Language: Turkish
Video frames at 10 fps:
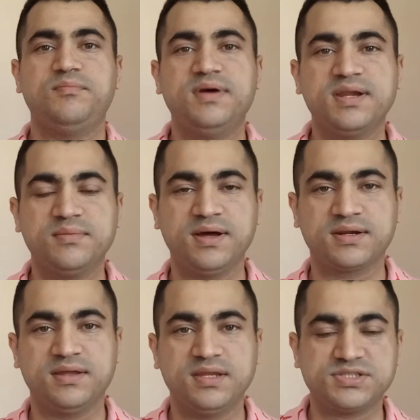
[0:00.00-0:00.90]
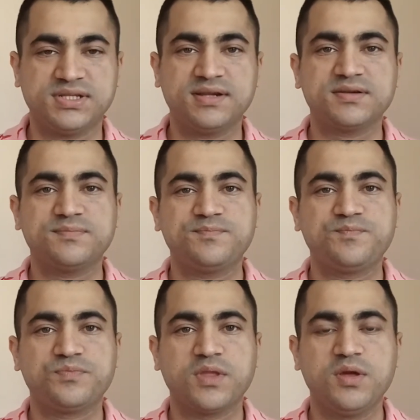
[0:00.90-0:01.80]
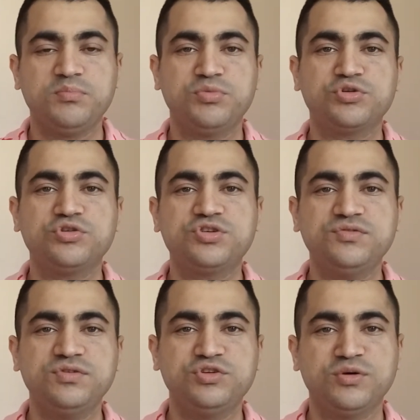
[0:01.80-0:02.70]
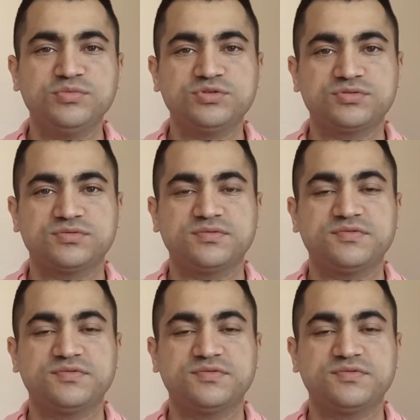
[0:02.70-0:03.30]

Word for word: Merhaba arkadaşlar. Bugünkü videomuz